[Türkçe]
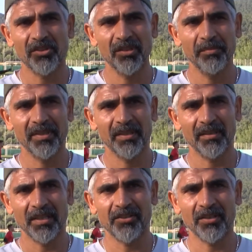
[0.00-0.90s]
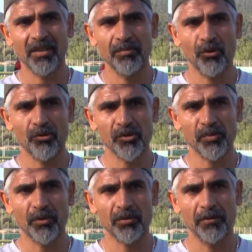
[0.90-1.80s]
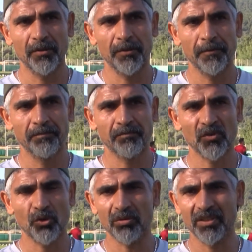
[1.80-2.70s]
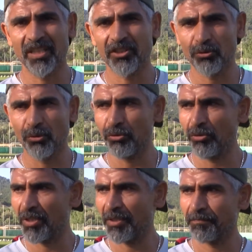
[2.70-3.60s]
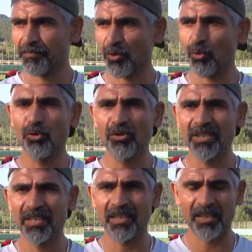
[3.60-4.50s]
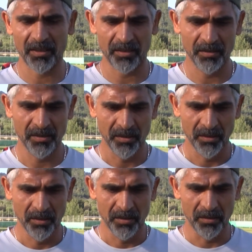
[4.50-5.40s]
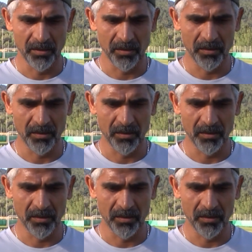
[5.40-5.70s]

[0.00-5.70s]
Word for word: başından beri gerçekten Bodrum Spor e, çok dirençli oyunuyla, oyuna direnerek e,